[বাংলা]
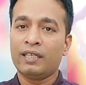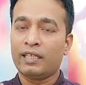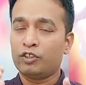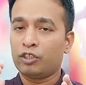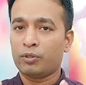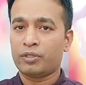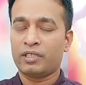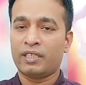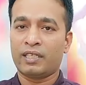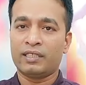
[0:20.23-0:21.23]
এই সমস্যাটি
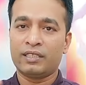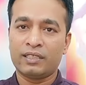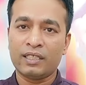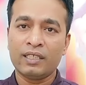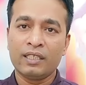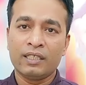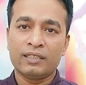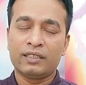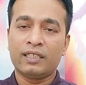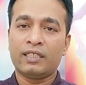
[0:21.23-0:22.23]
দেখা দিচ্ছে
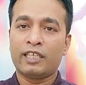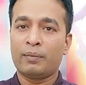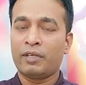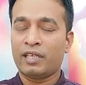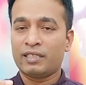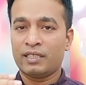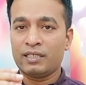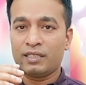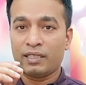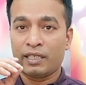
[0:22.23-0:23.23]
যে ড্রাইভিং লাইসেন্স